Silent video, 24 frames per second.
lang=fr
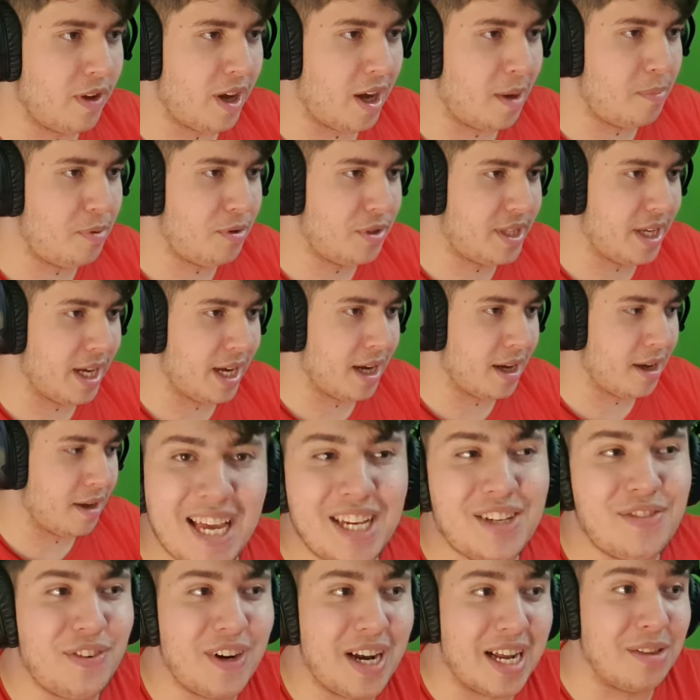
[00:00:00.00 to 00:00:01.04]
On verra plus tard.
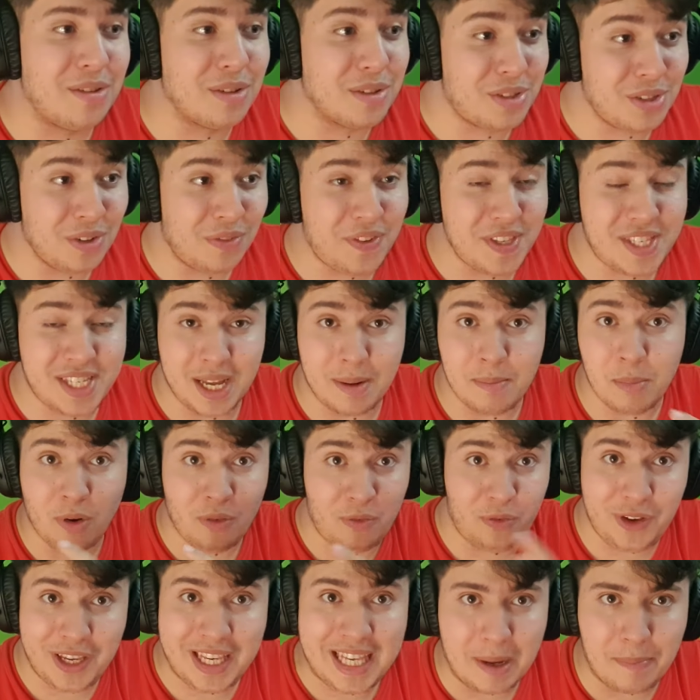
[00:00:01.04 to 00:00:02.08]
Et je vous l'annonce officiellement,
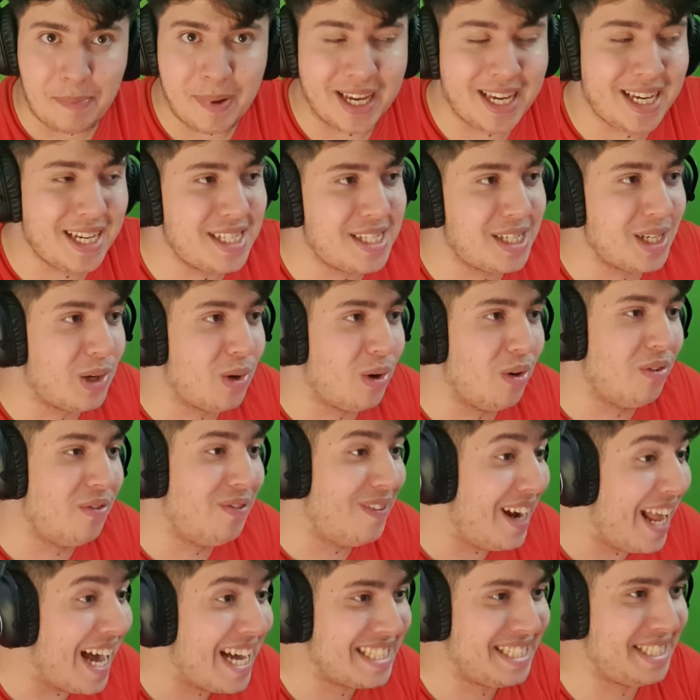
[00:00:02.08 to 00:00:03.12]
vu qu'il n'y a pas Grizzly
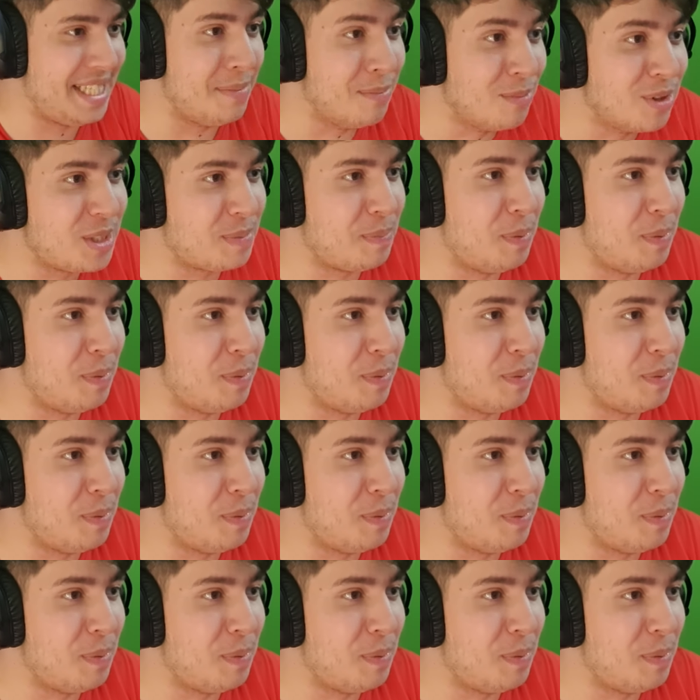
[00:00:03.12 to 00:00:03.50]
Groove, là, c'est mon